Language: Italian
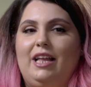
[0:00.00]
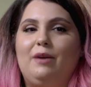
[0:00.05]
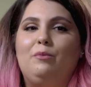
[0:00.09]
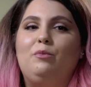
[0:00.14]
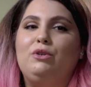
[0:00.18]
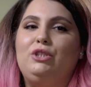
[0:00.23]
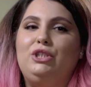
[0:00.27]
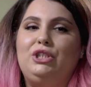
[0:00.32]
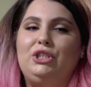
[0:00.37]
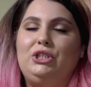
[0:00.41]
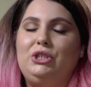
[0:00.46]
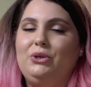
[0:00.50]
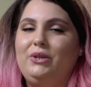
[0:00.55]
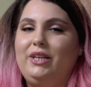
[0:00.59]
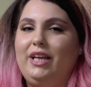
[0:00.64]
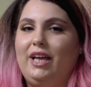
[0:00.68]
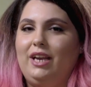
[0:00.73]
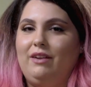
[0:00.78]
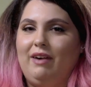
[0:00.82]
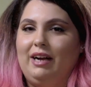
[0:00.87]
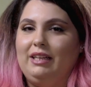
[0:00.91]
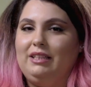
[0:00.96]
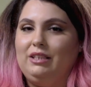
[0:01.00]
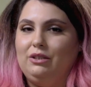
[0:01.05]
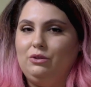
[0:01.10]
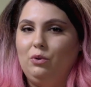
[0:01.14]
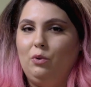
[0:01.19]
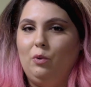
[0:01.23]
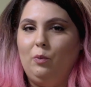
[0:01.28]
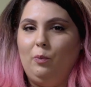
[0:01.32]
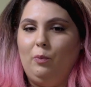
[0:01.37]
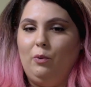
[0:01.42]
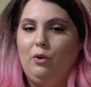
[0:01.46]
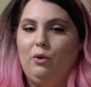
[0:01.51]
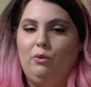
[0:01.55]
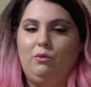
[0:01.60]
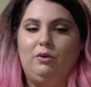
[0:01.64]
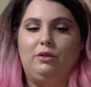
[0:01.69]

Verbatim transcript: le emozioni arrivate dopo,